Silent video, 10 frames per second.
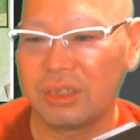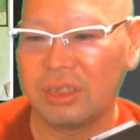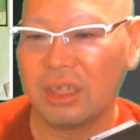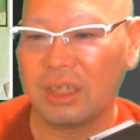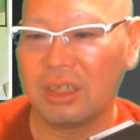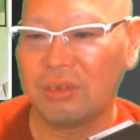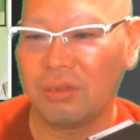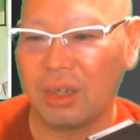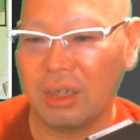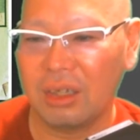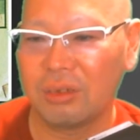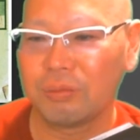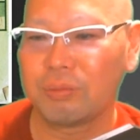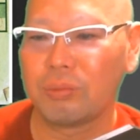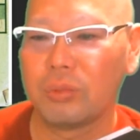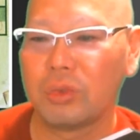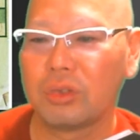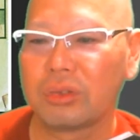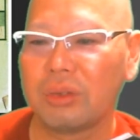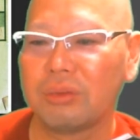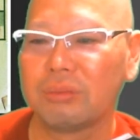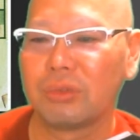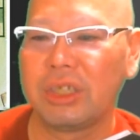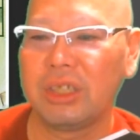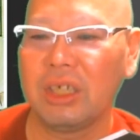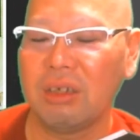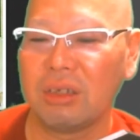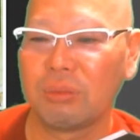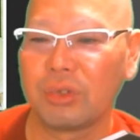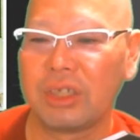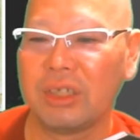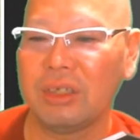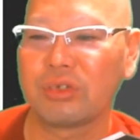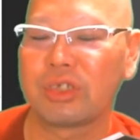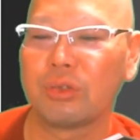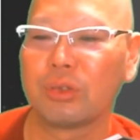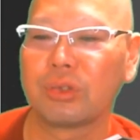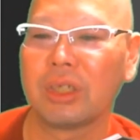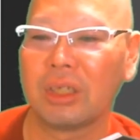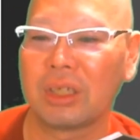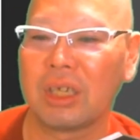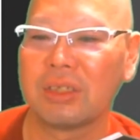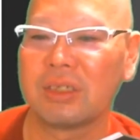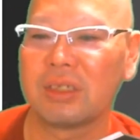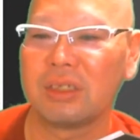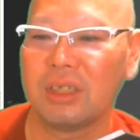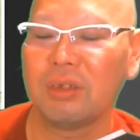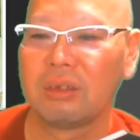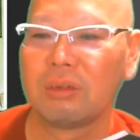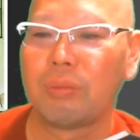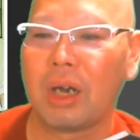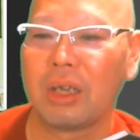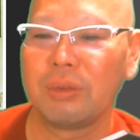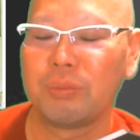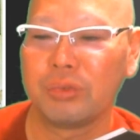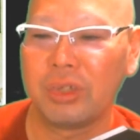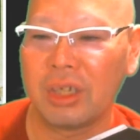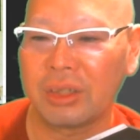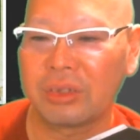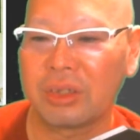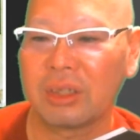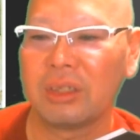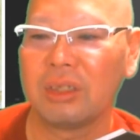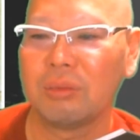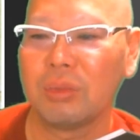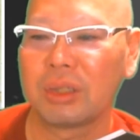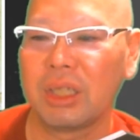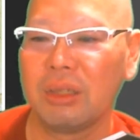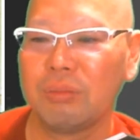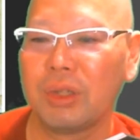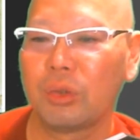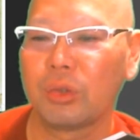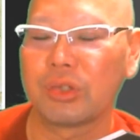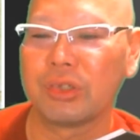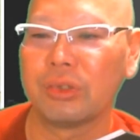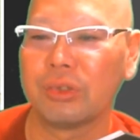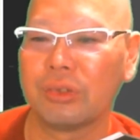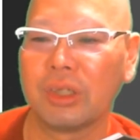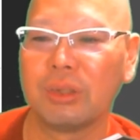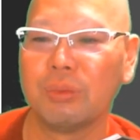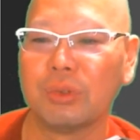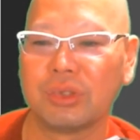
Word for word: 代はもう多分もう平はもう平の仕事やね完全にねパイプであったり、まあ、現場卸のような荷物